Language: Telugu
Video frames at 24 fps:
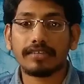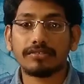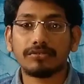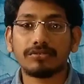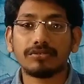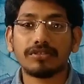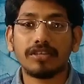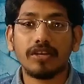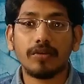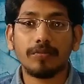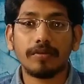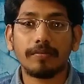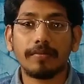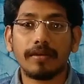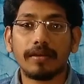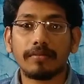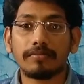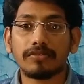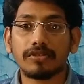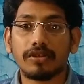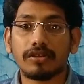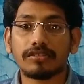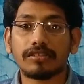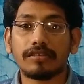టాక్ ఎక్కడ చూసినప్పుడు
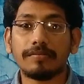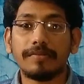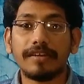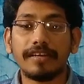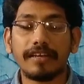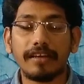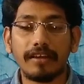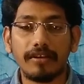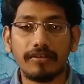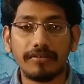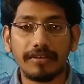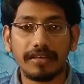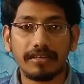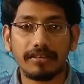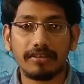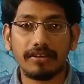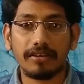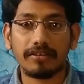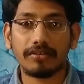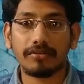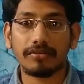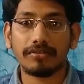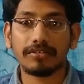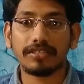మనం సోషల్ మీడియాలో
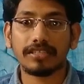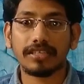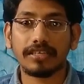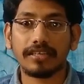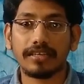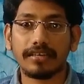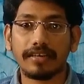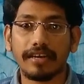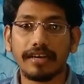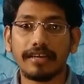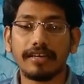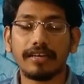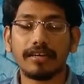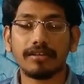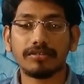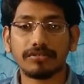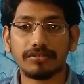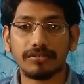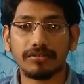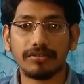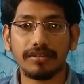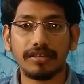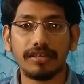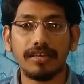టిక్ టాక్ గురించే ట్రెండ్
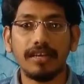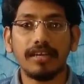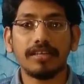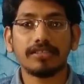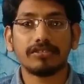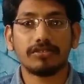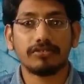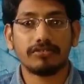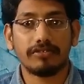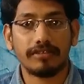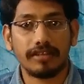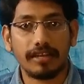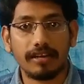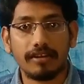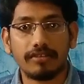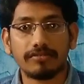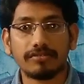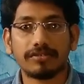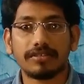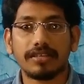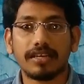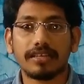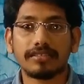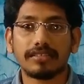నడుస్తుంది సో
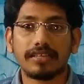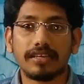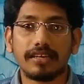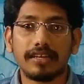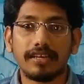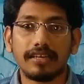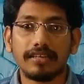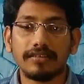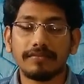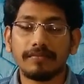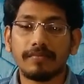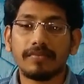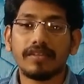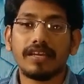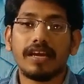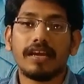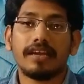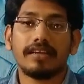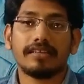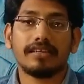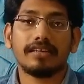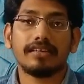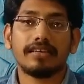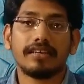ట్విట్టర్లో చూసినా సరే
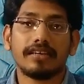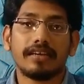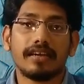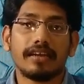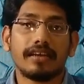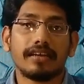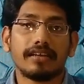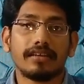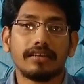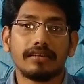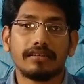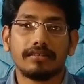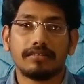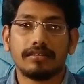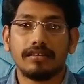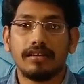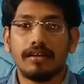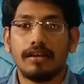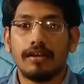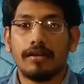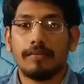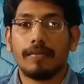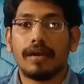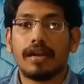లేదంటే
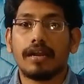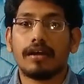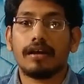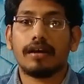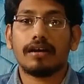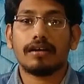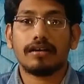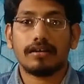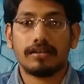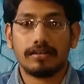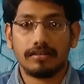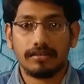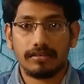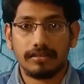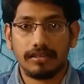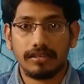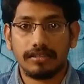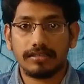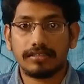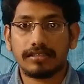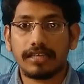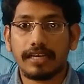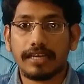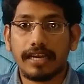మన
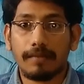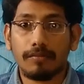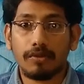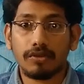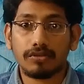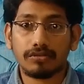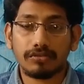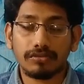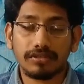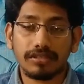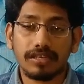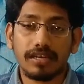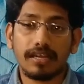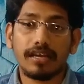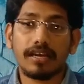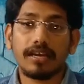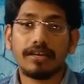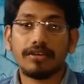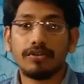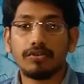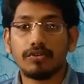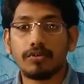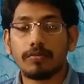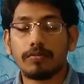ఇన్స్టాగ్రామ్లో చూసినా
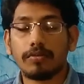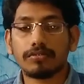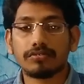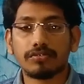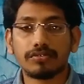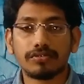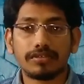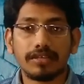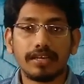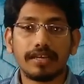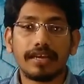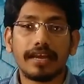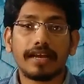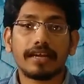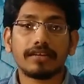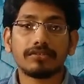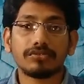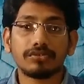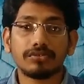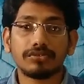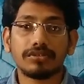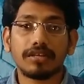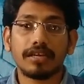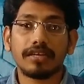యూట్యూబ్లో చూసినా
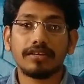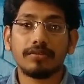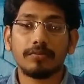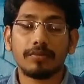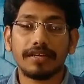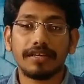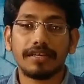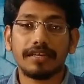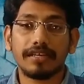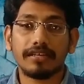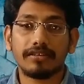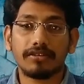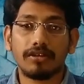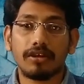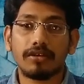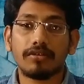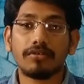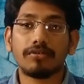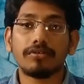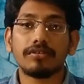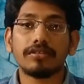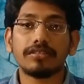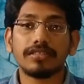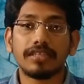ఎక్కడ చూసినా ఇప్పుడు ఈ
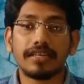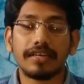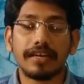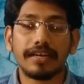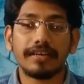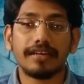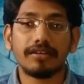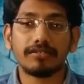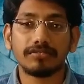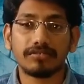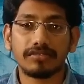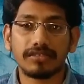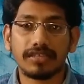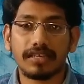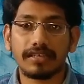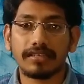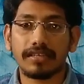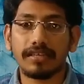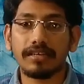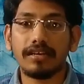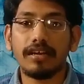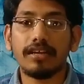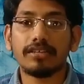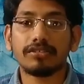టిక్టాక్ గురించే ట్రెండ్
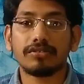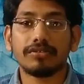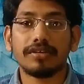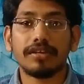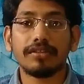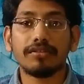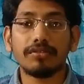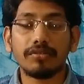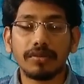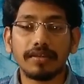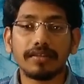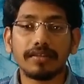నడుస్తుంది కదా సో